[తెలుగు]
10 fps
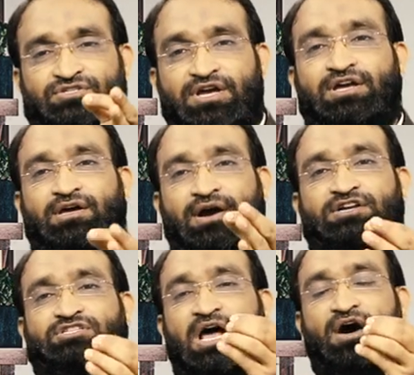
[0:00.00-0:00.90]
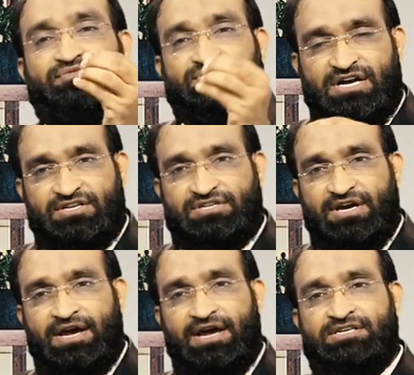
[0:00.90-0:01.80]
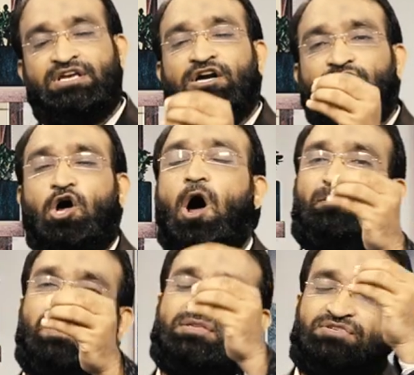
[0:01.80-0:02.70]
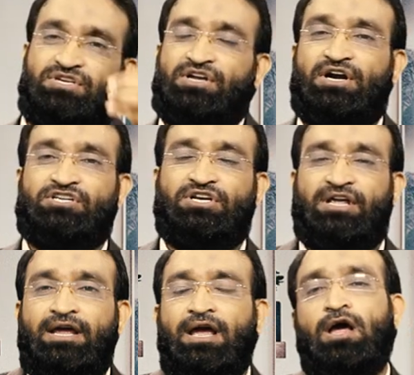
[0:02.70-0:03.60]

సీక్రెట్స్ ఆఫ్ సక్సెస్ టాప్ టెన్ సీక్రెట్స్ని